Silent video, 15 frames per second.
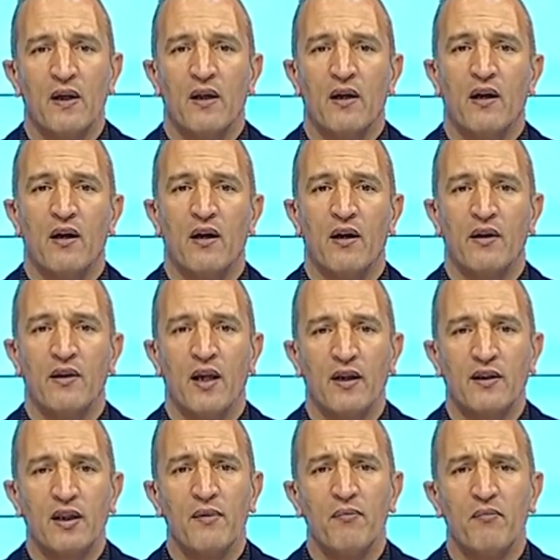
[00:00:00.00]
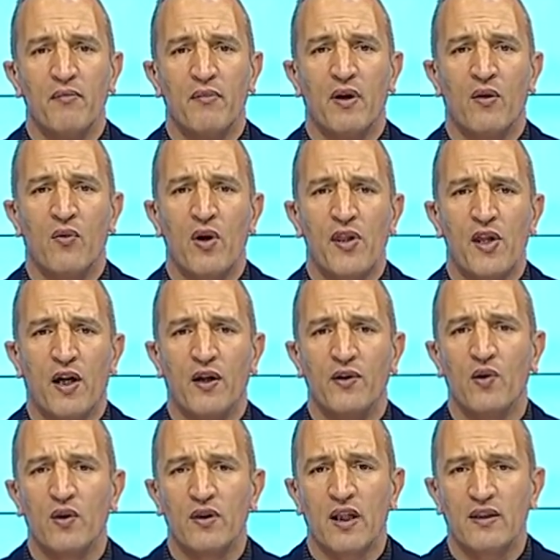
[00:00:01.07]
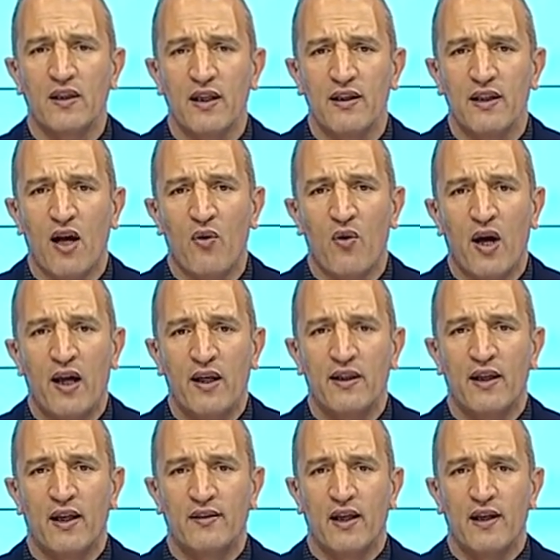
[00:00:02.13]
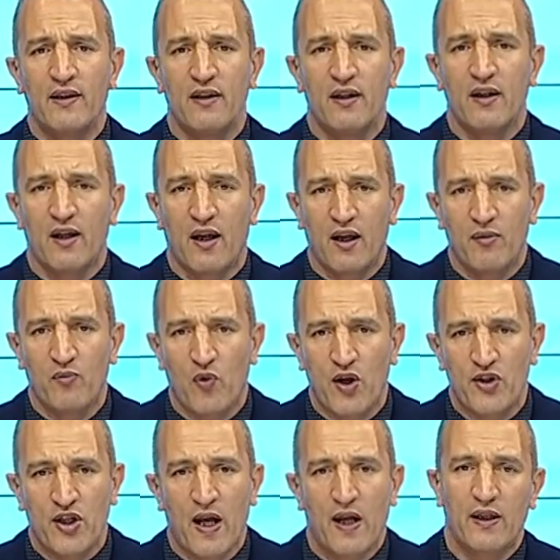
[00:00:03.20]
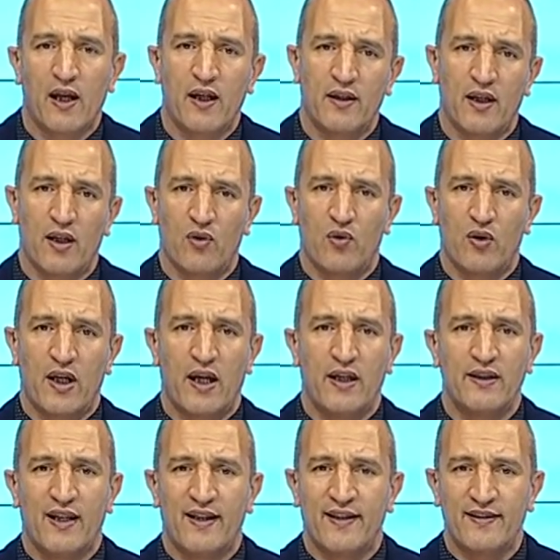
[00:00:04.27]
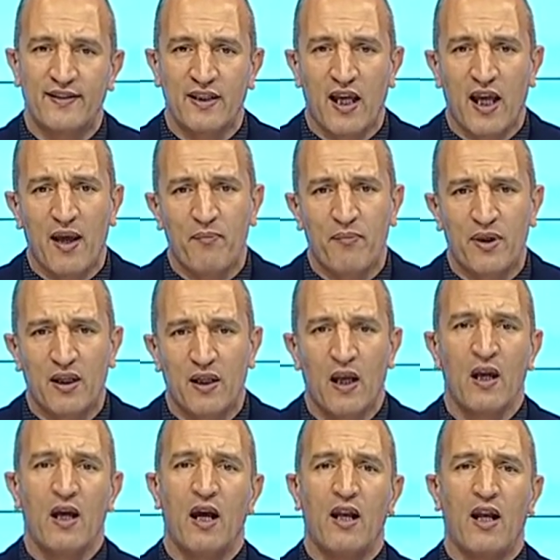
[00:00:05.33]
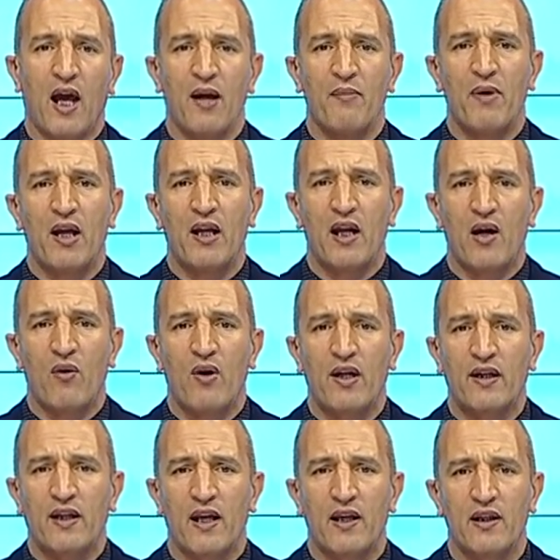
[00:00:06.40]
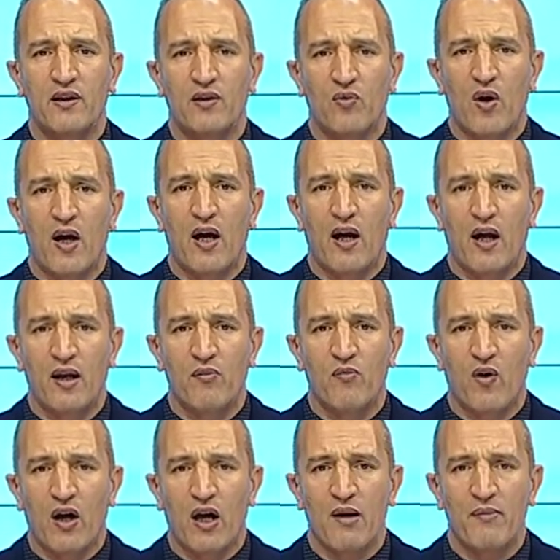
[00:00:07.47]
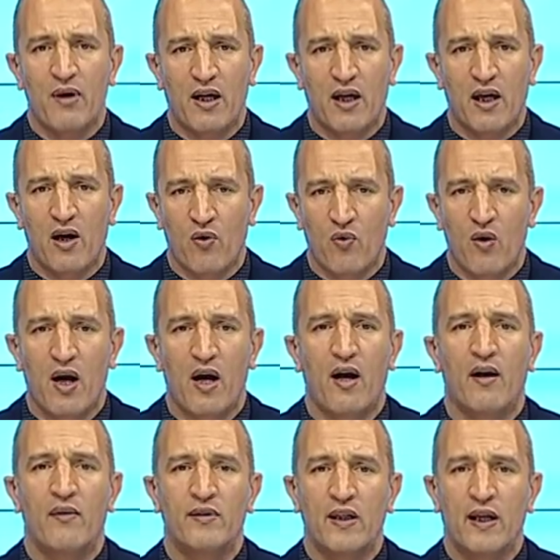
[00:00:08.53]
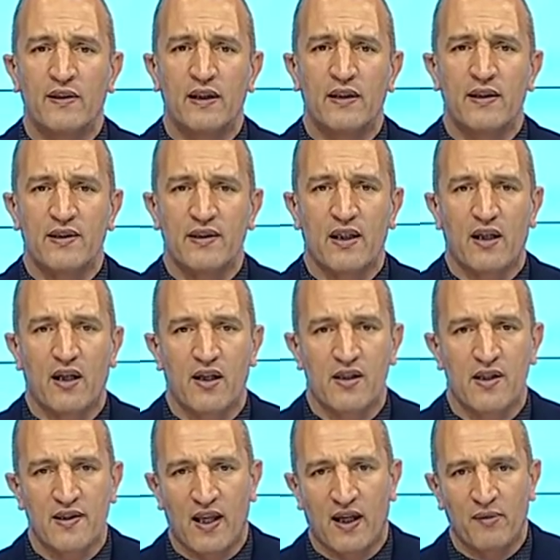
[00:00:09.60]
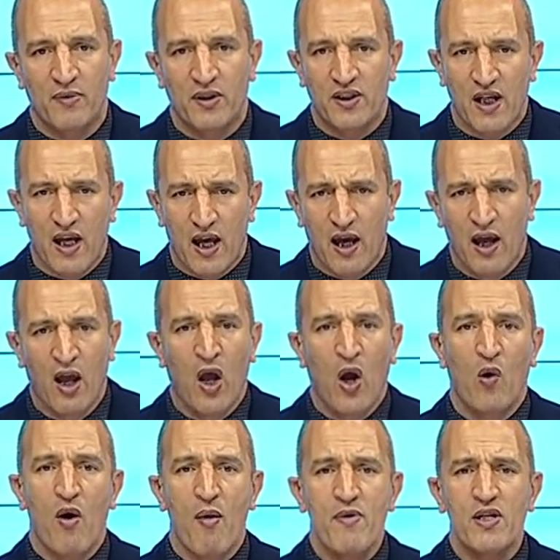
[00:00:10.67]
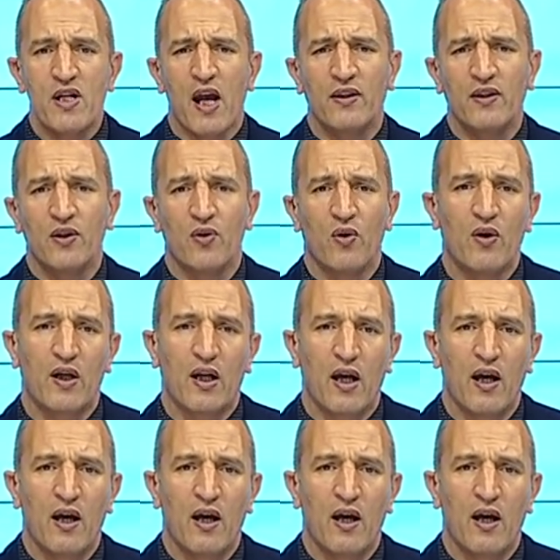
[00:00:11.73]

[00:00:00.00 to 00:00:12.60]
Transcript: يتم وضع نقطتين أو آليتين للمواجهة الآلية الأولى هي الاتهام بالعمالة والكيد والمغامرة وتهديد استقرار الجزائر من جهة ومن جهة أخرى